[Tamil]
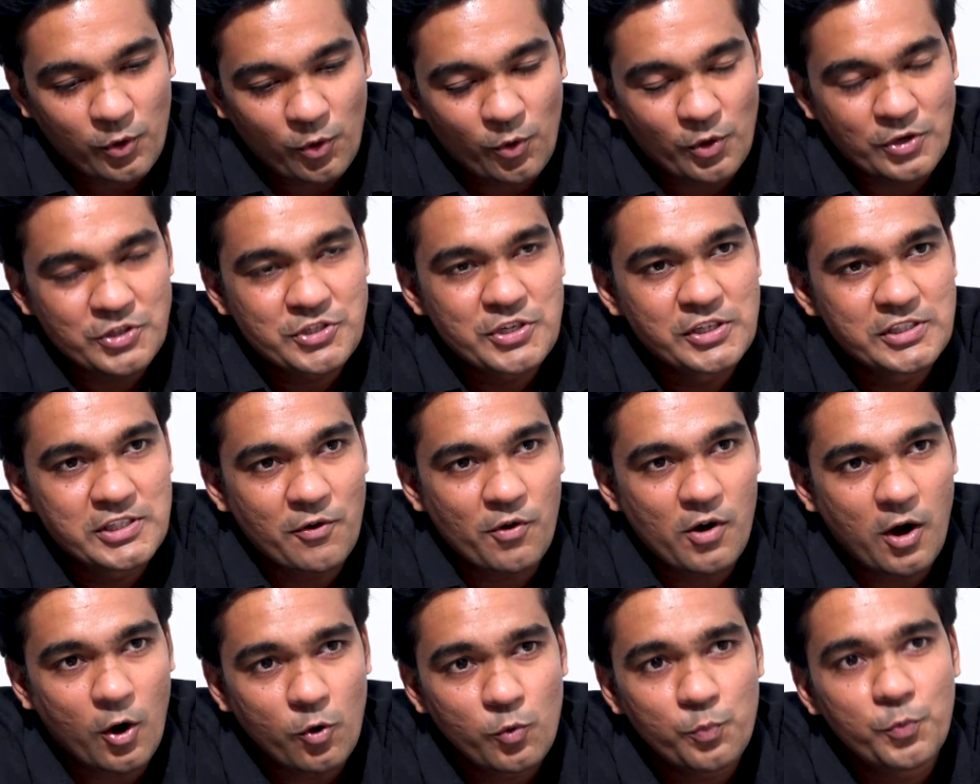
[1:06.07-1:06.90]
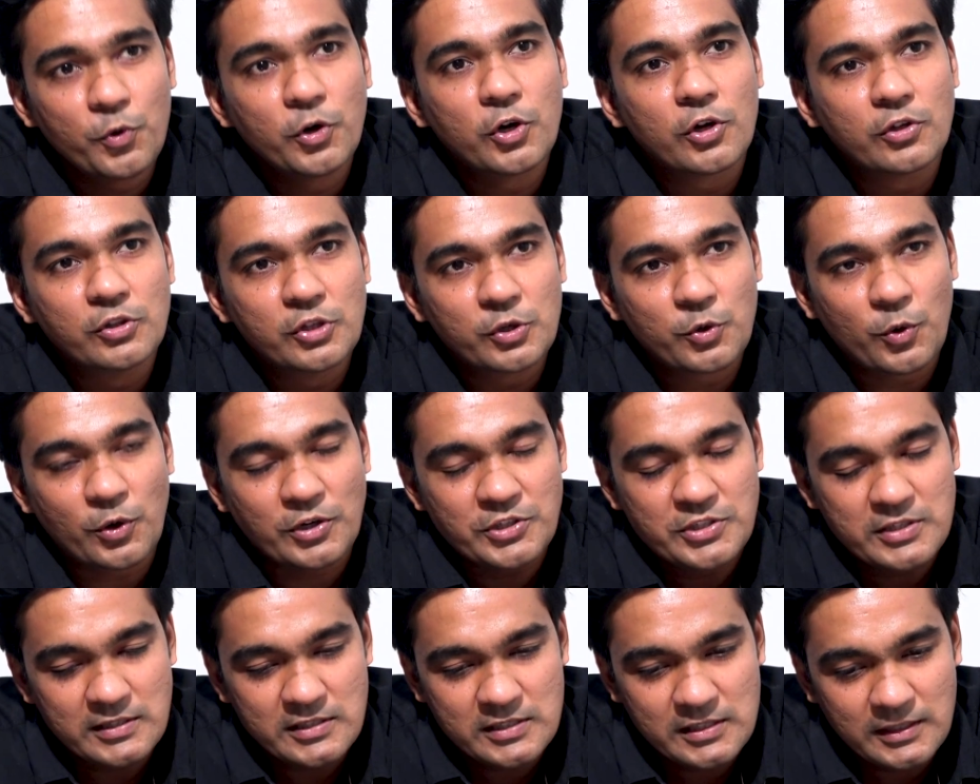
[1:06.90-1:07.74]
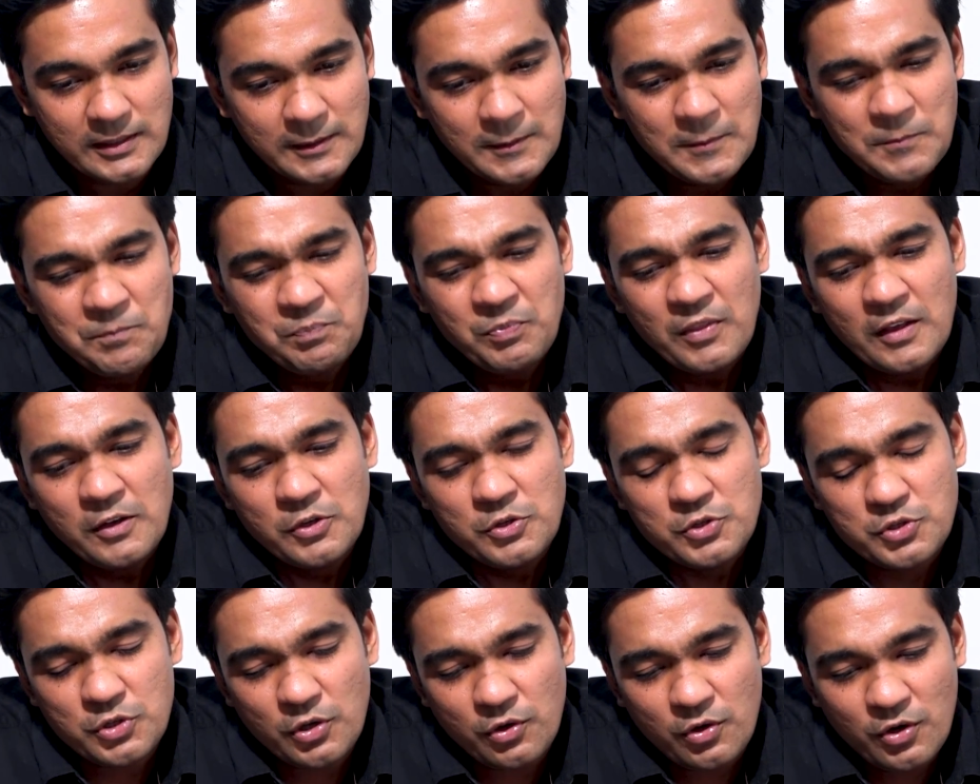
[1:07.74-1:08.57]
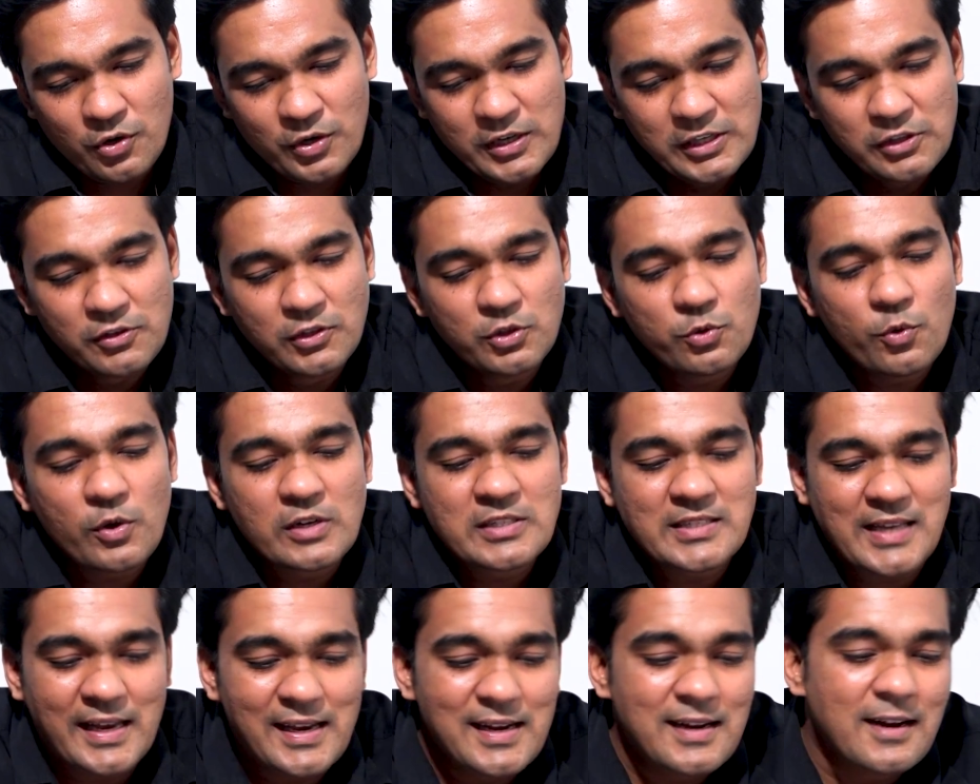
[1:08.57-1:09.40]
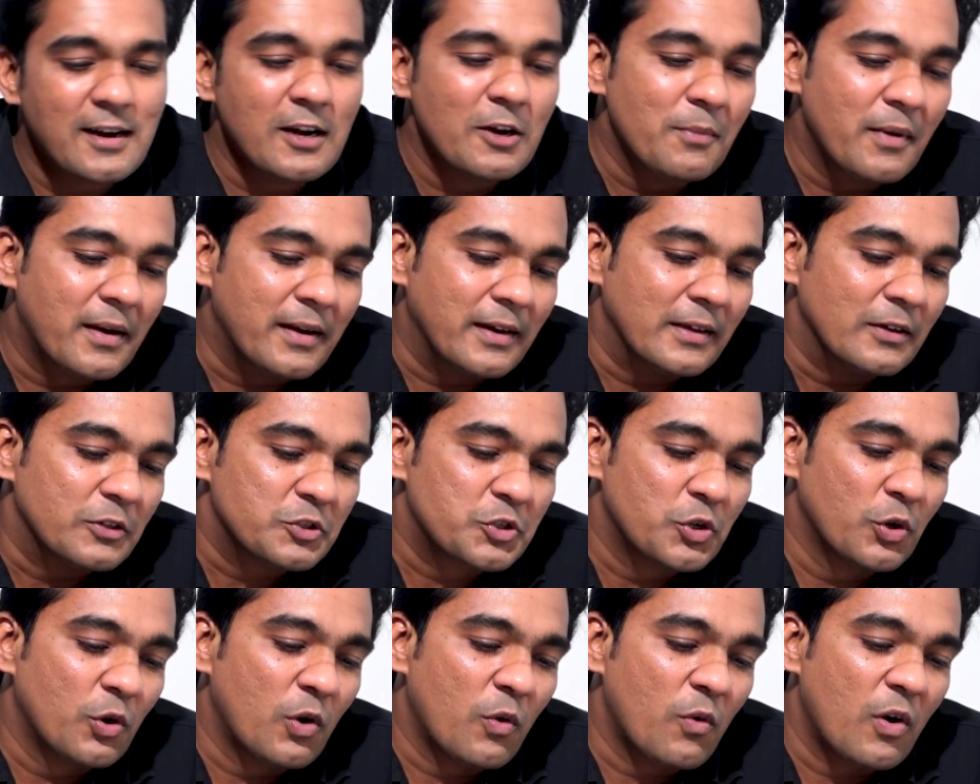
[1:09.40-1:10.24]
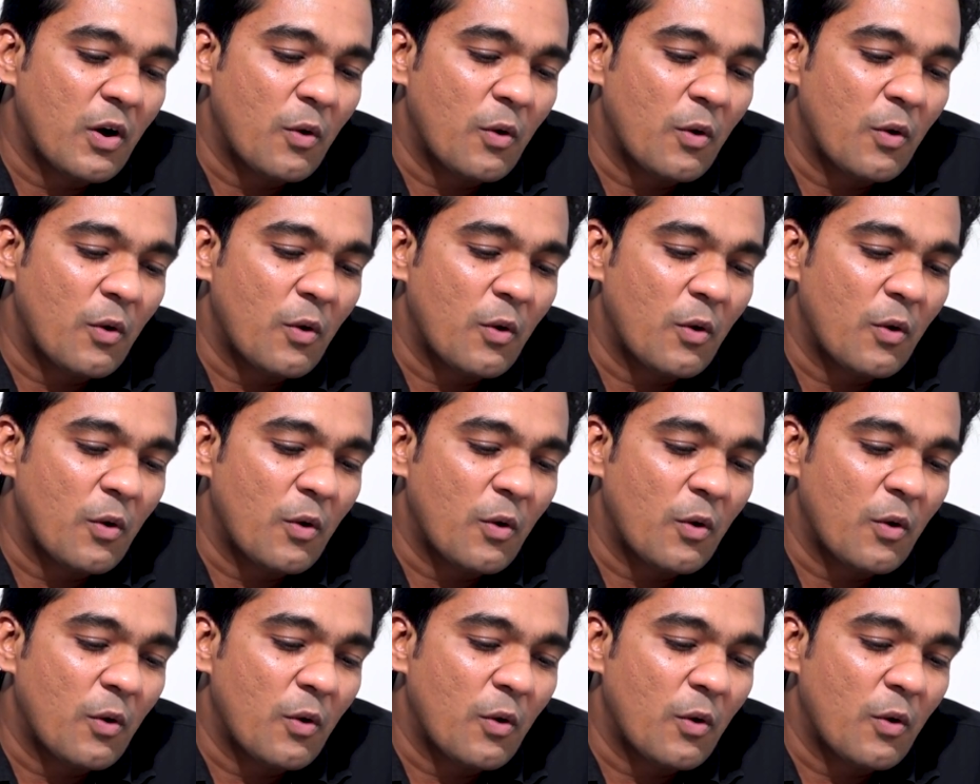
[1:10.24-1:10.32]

குறைச்சிருச்சு அவங்க அவுட்புட் வந்து குறைச்சிருச்சு ஸோ இது வந்து ஒரு சைக்கிள் மாதிரி ஸோ